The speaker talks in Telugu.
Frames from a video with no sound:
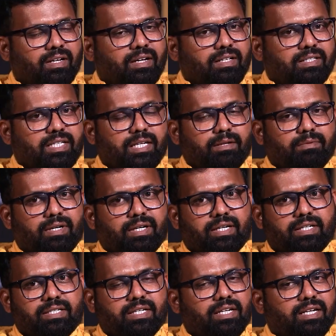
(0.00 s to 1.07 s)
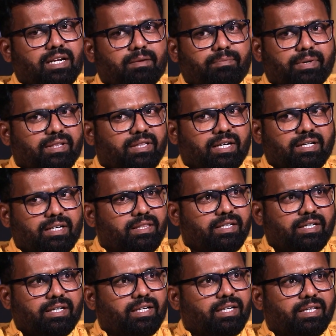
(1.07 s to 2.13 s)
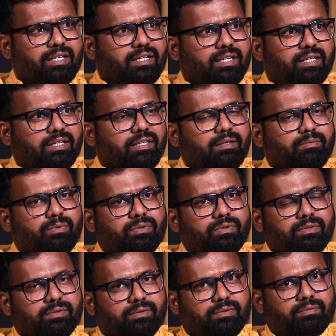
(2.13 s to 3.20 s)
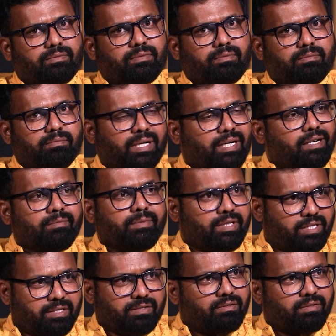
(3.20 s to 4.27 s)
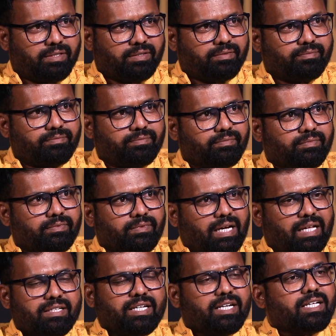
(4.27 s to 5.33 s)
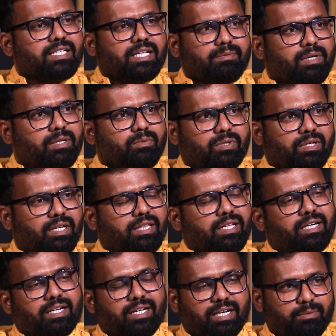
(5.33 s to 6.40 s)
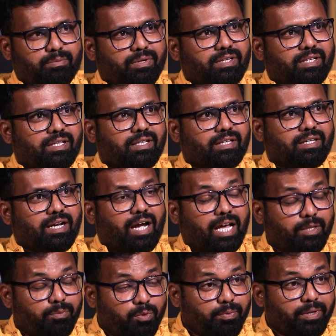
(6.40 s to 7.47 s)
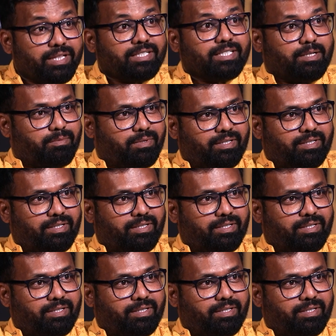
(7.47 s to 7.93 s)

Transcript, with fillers: సినిమాకి చిన్న పెద్ద అనే తేడా లేదండి ఇప్పుడు బలగమే తీసుకోండి అది చిన్న సినిమాను మొదలైంది ఎక్కడికి వెళ్ళిపోయింది అది అది ఇప్పుడు పెద్ద సినిమా